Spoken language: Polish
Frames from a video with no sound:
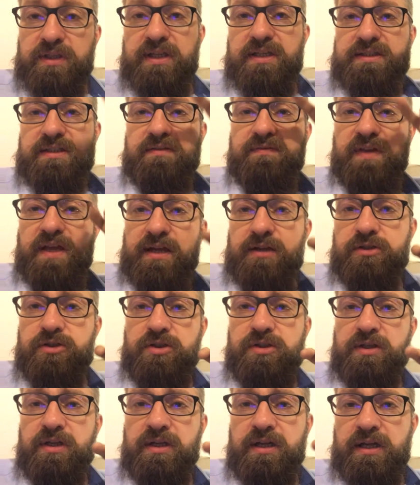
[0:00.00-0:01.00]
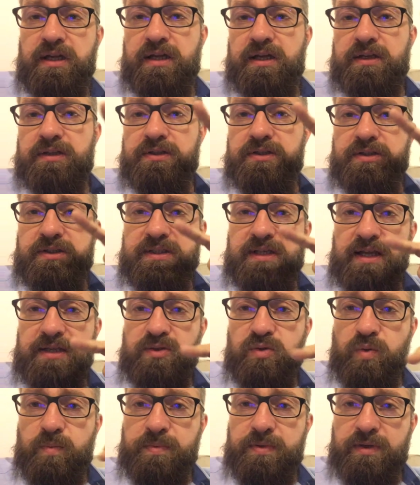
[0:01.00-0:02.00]
jest większy niż
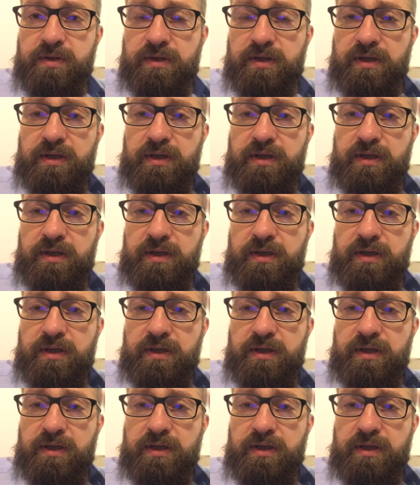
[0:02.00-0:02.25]
zasób